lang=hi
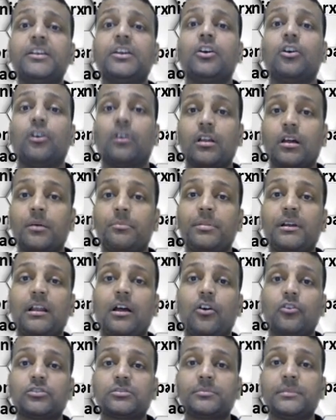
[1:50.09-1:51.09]
और अपर
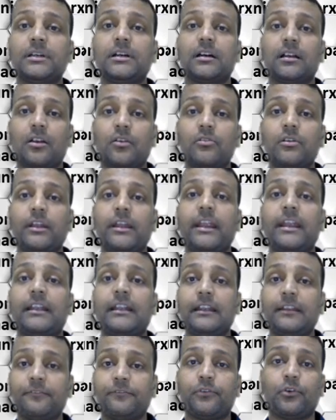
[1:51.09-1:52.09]
हाउस में अराउंड
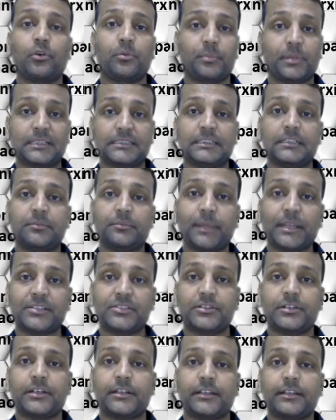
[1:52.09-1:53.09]
84 परसेंट मेजोरिटी